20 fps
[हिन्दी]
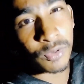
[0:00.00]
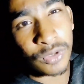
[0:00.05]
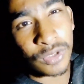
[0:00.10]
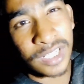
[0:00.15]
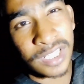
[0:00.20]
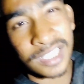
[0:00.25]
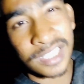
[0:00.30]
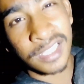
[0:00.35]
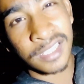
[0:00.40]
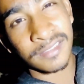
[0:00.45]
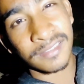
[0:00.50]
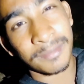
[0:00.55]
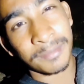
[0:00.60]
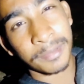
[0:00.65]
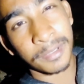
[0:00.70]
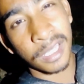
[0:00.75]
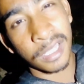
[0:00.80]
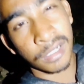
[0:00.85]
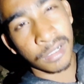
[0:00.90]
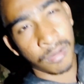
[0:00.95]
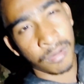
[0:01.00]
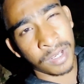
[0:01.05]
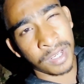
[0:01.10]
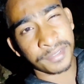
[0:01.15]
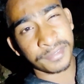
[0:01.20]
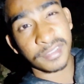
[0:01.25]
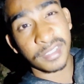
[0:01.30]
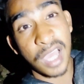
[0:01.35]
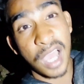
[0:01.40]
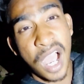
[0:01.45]
लोग के लिए ये सब कर रहा हूँ
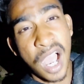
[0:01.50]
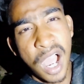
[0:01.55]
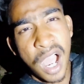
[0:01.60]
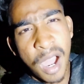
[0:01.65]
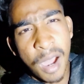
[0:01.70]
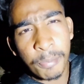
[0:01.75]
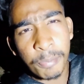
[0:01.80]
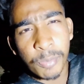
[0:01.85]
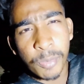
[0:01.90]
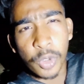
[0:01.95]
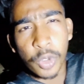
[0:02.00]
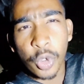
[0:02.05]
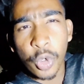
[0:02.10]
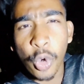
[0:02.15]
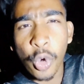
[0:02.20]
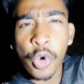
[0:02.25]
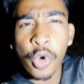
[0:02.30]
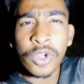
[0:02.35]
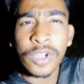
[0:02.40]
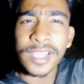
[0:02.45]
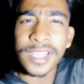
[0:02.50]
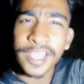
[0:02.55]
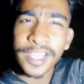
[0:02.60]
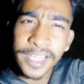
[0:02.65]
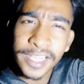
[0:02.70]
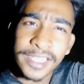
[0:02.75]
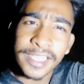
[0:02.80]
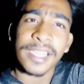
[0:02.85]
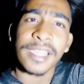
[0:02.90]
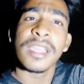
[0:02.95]
गाइस आप लोग के
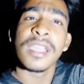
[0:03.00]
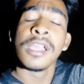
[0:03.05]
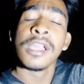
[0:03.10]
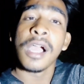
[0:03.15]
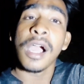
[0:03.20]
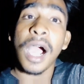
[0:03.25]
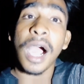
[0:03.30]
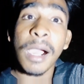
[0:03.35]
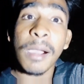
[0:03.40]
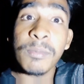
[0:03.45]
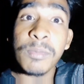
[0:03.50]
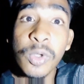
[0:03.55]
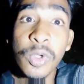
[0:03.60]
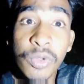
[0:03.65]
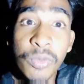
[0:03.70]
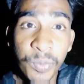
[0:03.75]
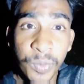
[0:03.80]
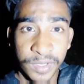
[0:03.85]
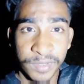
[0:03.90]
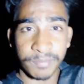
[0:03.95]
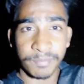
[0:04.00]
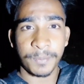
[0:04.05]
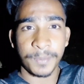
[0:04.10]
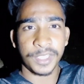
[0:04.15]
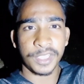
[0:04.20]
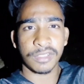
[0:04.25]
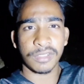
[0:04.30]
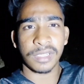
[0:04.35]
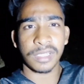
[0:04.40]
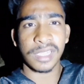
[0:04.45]
लिए आप लोग बस
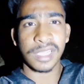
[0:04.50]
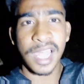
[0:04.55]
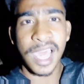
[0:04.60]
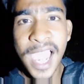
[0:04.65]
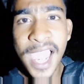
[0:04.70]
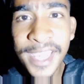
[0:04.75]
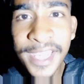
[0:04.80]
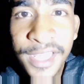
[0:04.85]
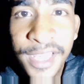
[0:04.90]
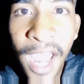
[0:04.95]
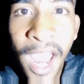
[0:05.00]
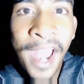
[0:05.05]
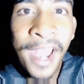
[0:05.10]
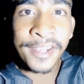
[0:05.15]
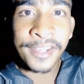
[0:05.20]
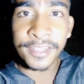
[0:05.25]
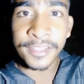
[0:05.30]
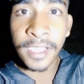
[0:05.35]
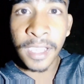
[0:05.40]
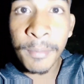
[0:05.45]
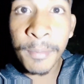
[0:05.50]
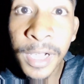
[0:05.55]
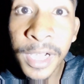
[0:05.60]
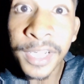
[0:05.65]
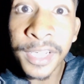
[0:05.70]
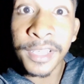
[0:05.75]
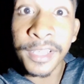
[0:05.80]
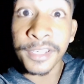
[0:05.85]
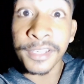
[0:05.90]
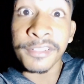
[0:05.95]
वीडियो को लाइक एंड
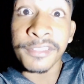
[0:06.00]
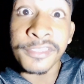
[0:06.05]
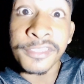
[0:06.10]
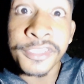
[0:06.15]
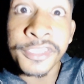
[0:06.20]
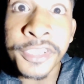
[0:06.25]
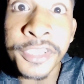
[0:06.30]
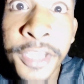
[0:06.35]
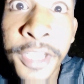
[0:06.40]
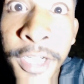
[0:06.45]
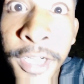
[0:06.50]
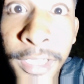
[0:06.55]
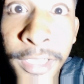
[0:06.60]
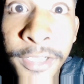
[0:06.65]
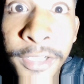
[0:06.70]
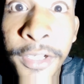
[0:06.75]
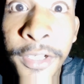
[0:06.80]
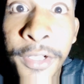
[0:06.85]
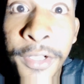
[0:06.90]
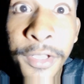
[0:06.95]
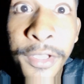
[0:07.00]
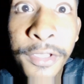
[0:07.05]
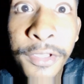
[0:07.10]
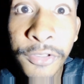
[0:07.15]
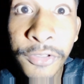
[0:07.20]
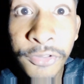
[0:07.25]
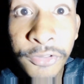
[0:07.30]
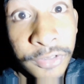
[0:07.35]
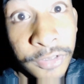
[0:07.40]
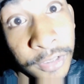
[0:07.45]
कमेंट एंड शेयर
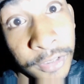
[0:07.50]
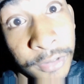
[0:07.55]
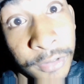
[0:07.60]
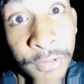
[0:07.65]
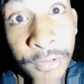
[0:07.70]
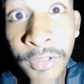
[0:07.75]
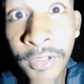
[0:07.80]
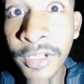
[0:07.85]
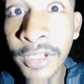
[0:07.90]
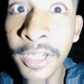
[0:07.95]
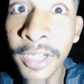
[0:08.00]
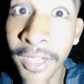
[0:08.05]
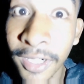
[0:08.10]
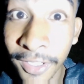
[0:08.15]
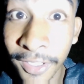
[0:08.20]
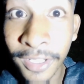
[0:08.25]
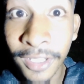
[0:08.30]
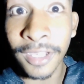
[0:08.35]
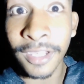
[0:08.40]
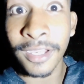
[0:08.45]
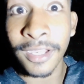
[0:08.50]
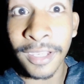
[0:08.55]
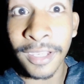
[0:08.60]
ज़रूर करना